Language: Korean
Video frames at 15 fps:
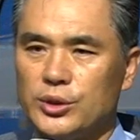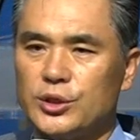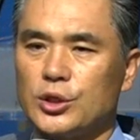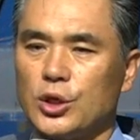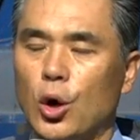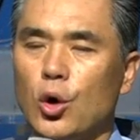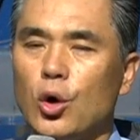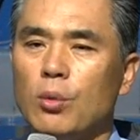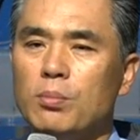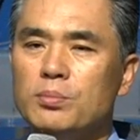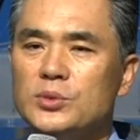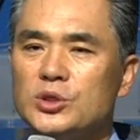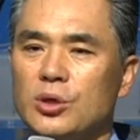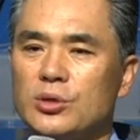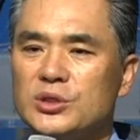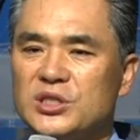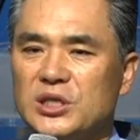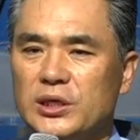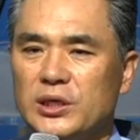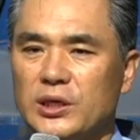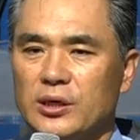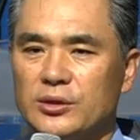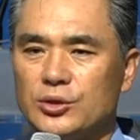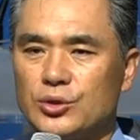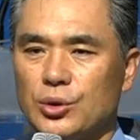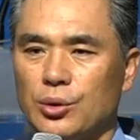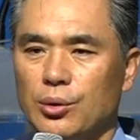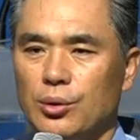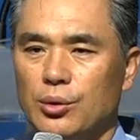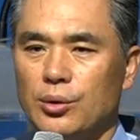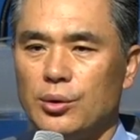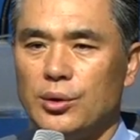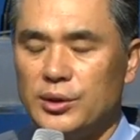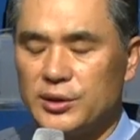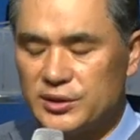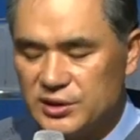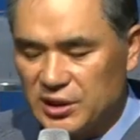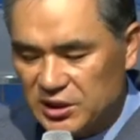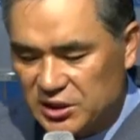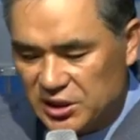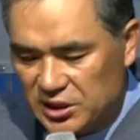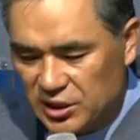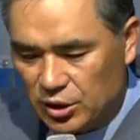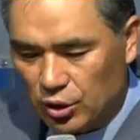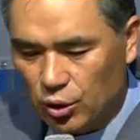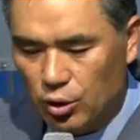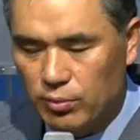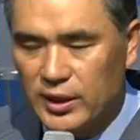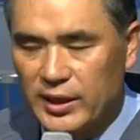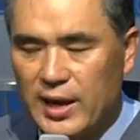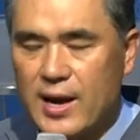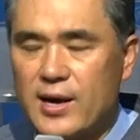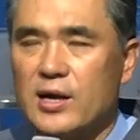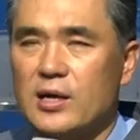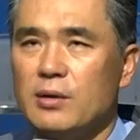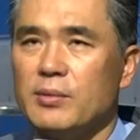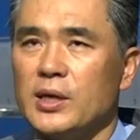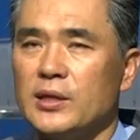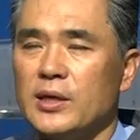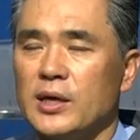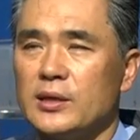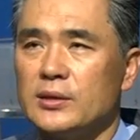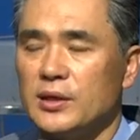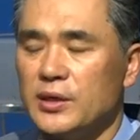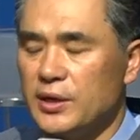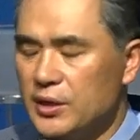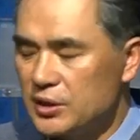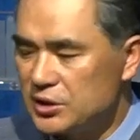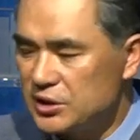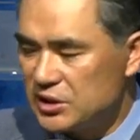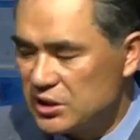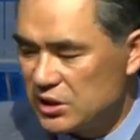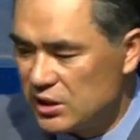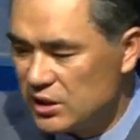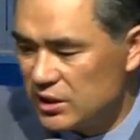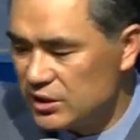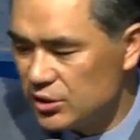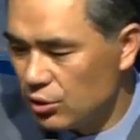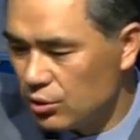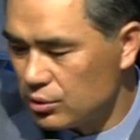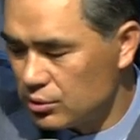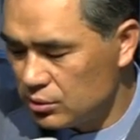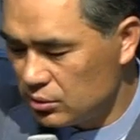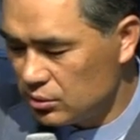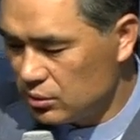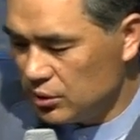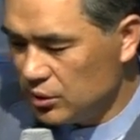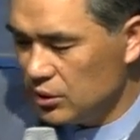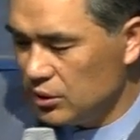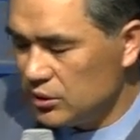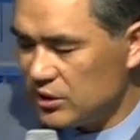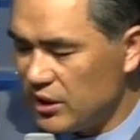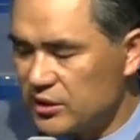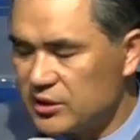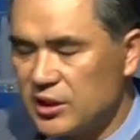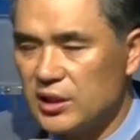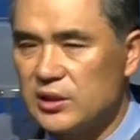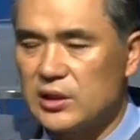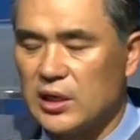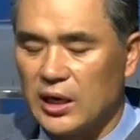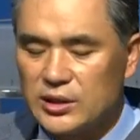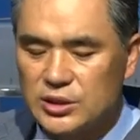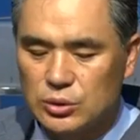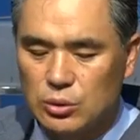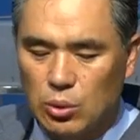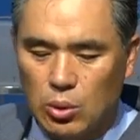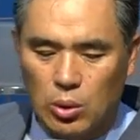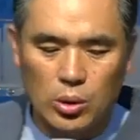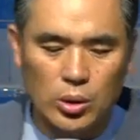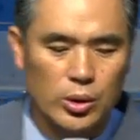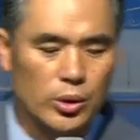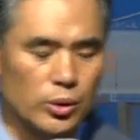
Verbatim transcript: 이 경험적 진리라 그러죠. 자신이 경험한 하나님에 대한 진리적 이 색채를 가지고